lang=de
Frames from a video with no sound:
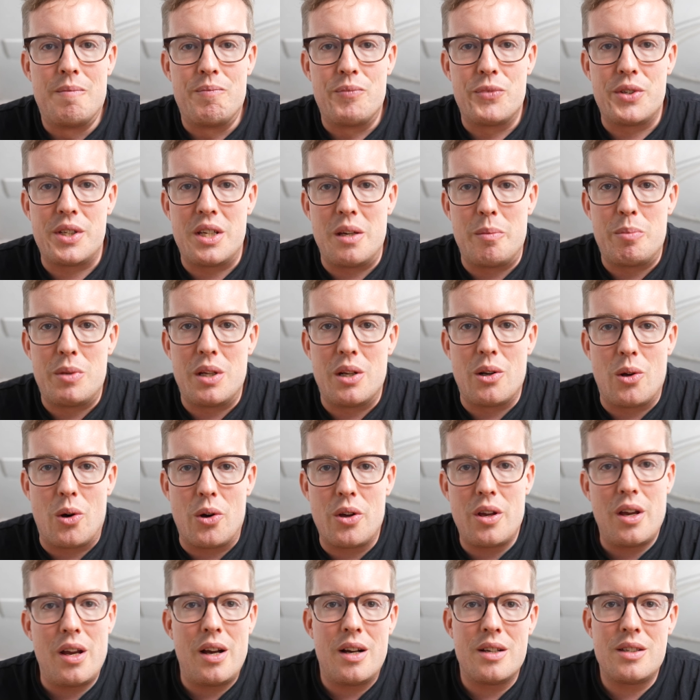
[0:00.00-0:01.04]
Es gibt die
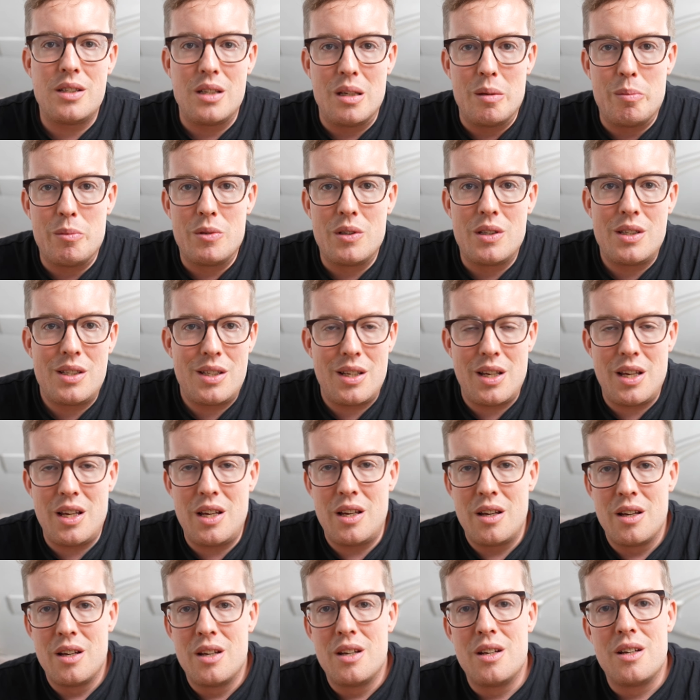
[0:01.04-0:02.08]
neue
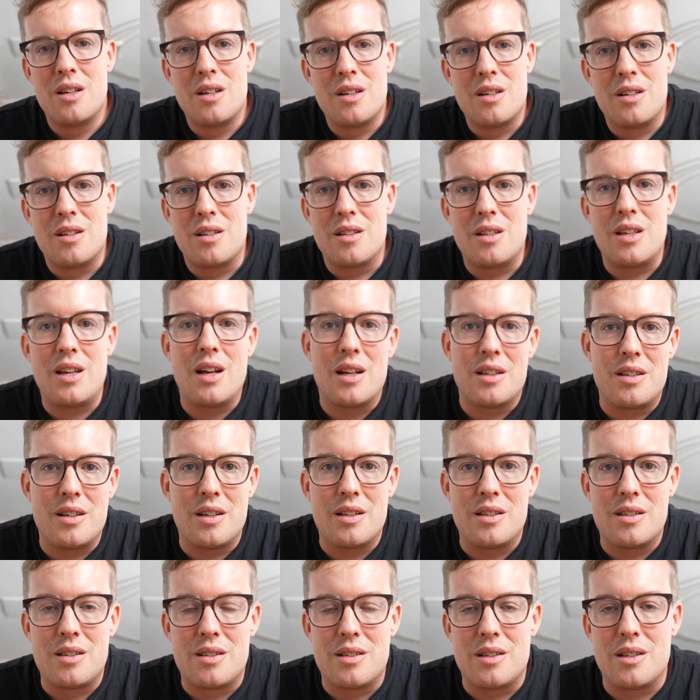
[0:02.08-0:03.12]
A7C, die hat
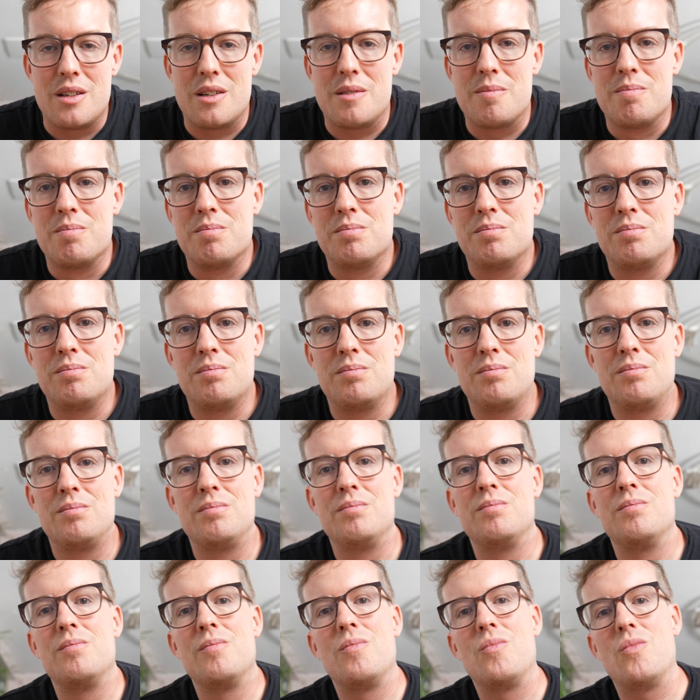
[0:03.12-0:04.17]
jetzt äh,
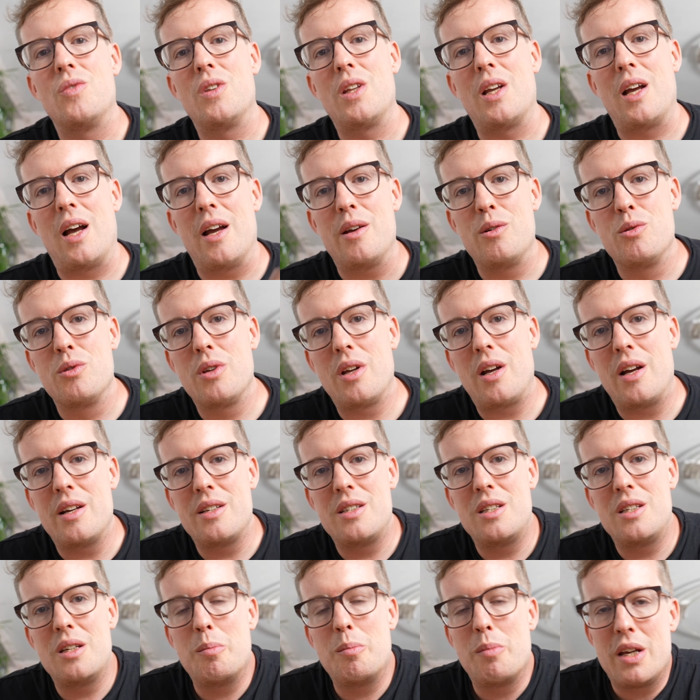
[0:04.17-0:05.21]

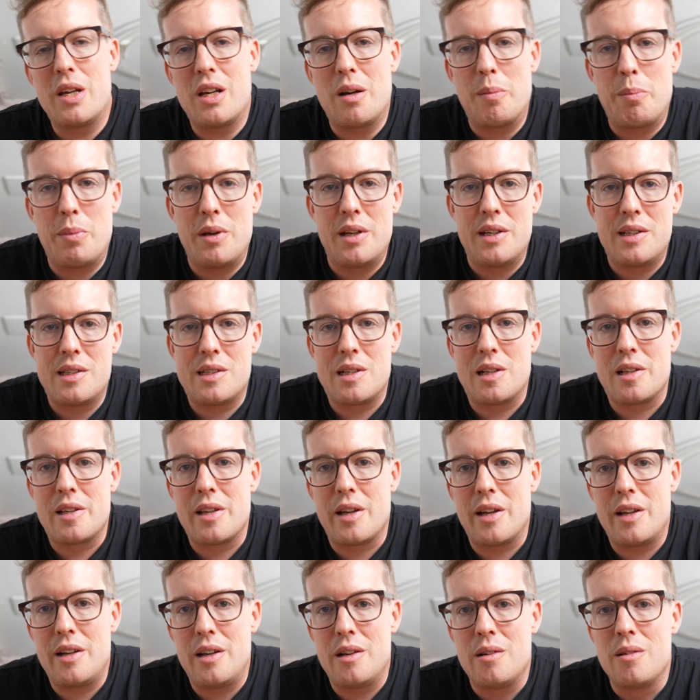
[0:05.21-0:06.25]
33 Megapixel
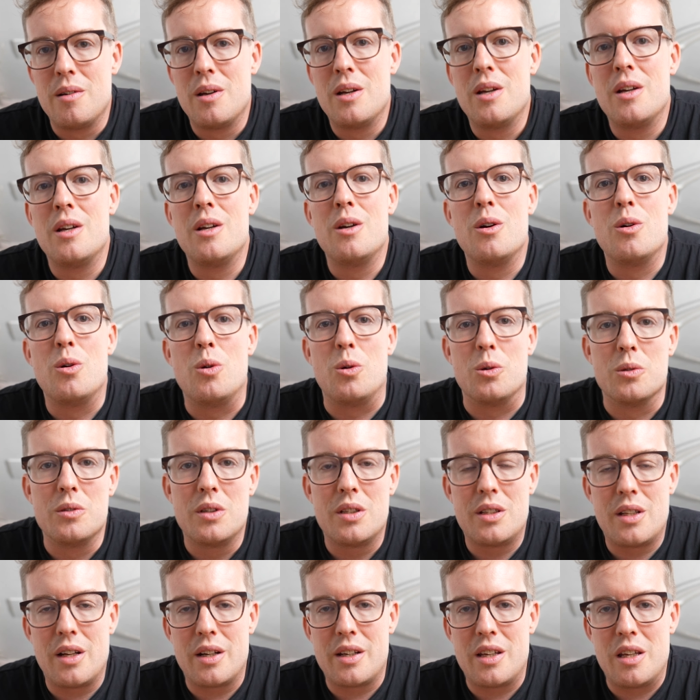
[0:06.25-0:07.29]
drin
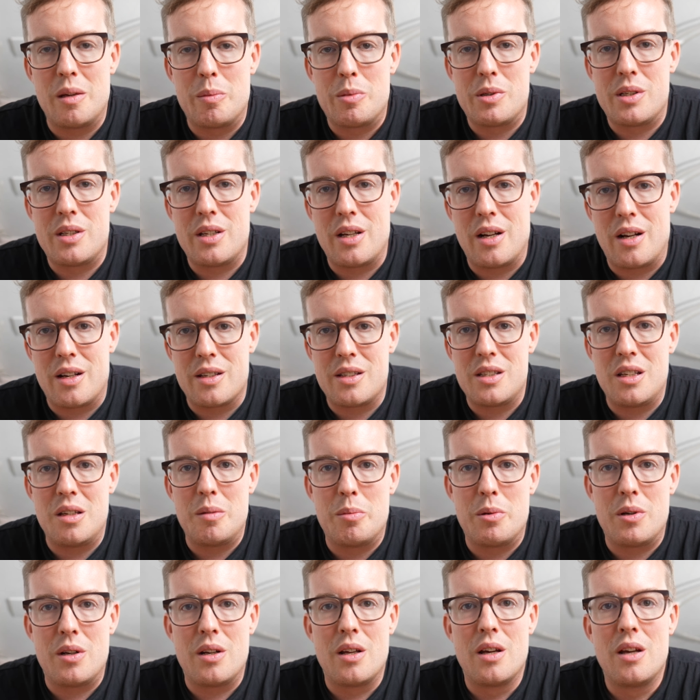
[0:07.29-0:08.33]
und dann gibt es die
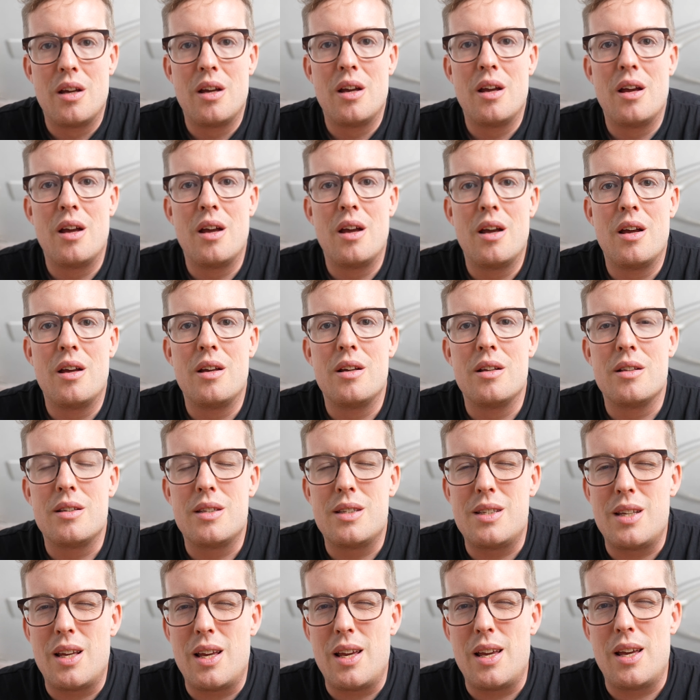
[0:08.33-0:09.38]
A7
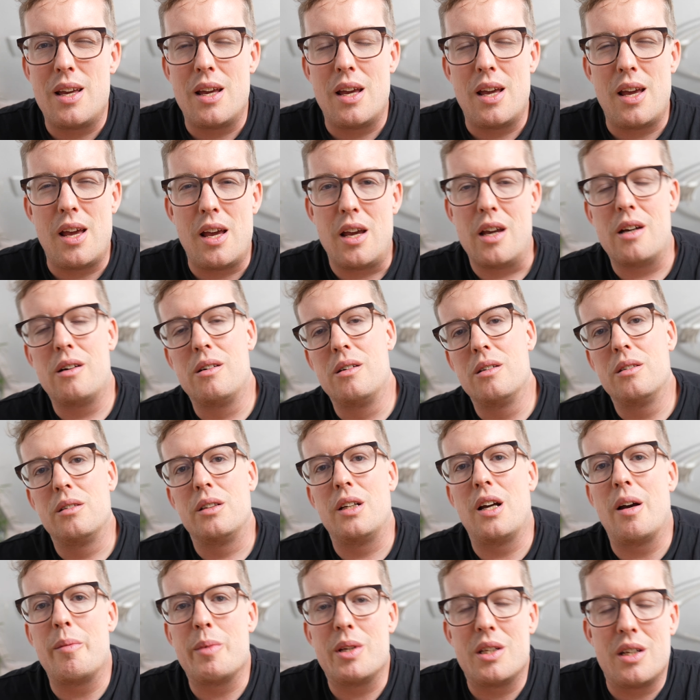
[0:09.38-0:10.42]
CR,
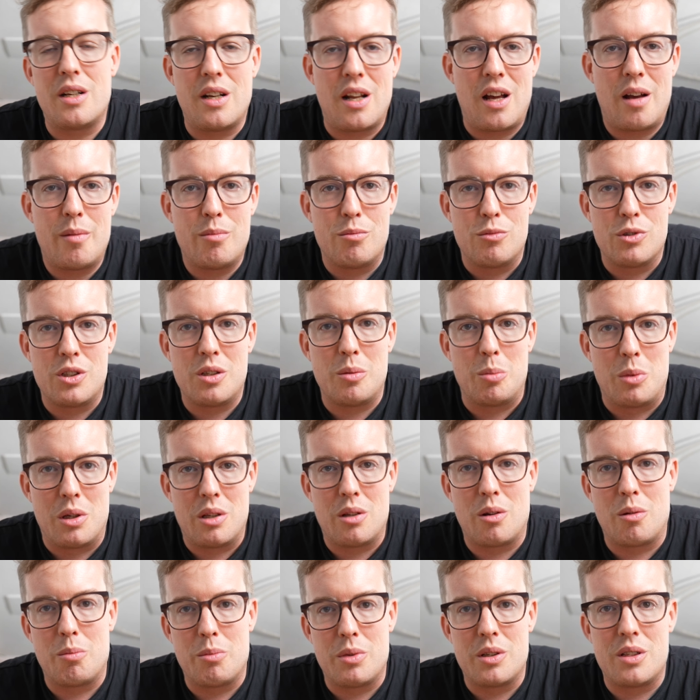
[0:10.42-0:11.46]
ja, mit den Namen muss ich mich
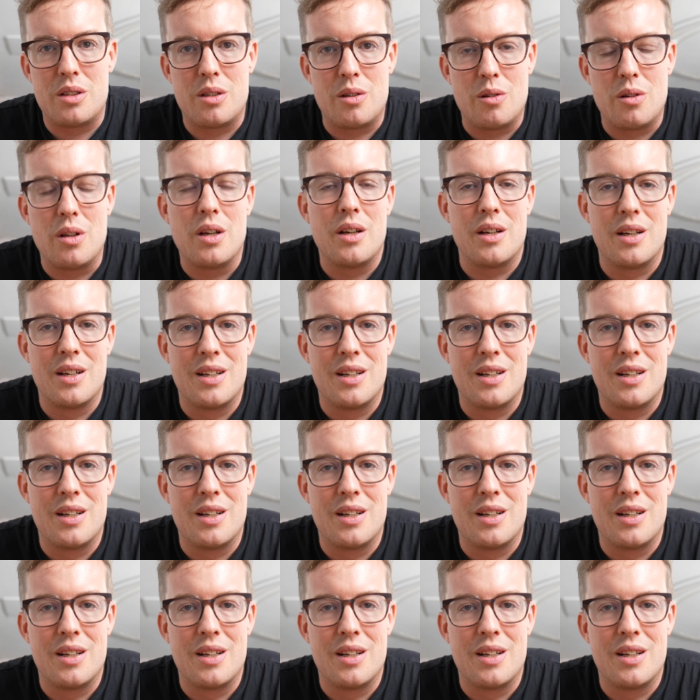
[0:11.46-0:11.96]
noch ein bisschen äh,